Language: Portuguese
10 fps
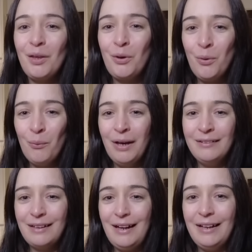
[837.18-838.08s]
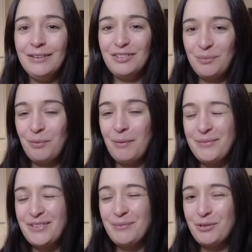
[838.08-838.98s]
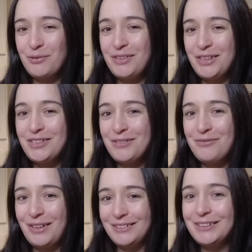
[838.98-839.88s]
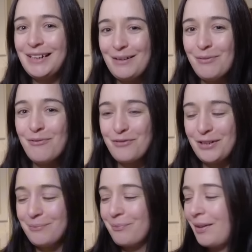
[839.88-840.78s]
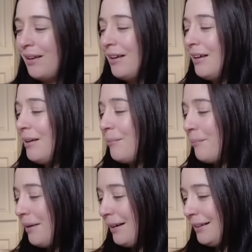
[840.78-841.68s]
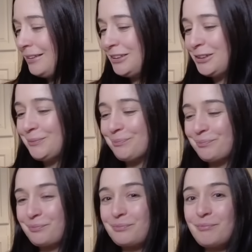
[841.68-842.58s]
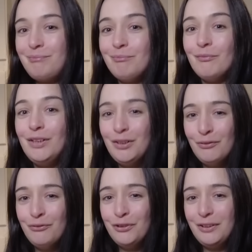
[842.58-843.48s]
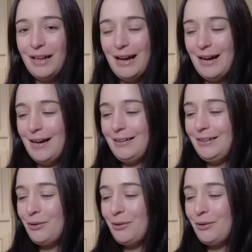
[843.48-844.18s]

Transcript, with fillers: com o André. Nós aprovamos assim umas coisinhas diferentes, se calhar vou ver. Mas eu fui lá e